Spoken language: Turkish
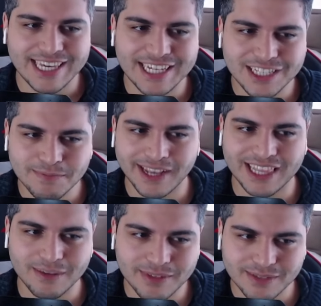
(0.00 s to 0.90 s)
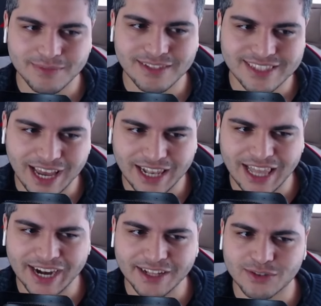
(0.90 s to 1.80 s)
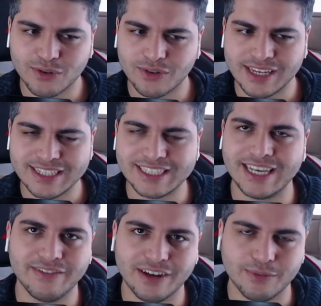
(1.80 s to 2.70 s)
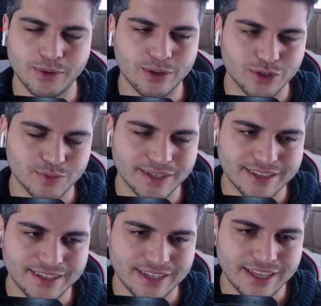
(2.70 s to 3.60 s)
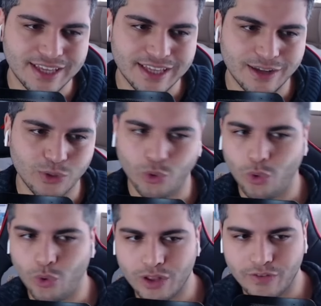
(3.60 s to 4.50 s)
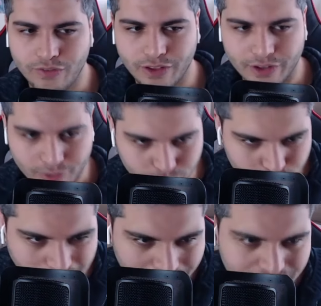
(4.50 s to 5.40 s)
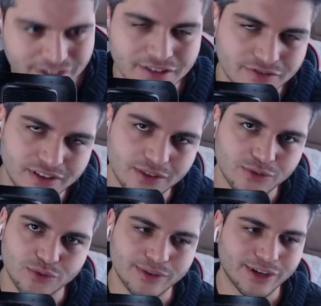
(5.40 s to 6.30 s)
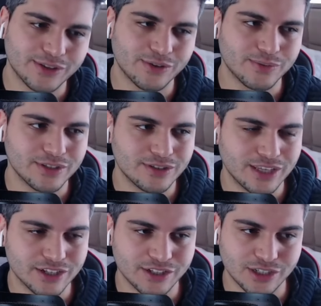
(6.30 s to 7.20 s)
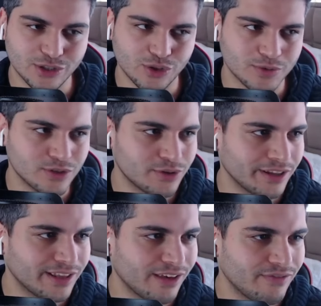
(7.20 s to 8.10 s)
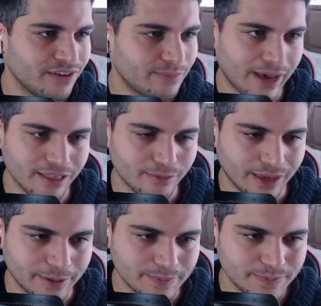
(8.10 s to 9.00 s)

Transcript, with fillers: hiç beklemediğimiz yerlerde çok değişik şeyler var bu arada hoşuma gitti. Ne oluyor lan falan hani bu nereden çıktı falan durumu yaratıyor bize, yaş yaşatıyor bize sürekli Amy. Beğendim yani.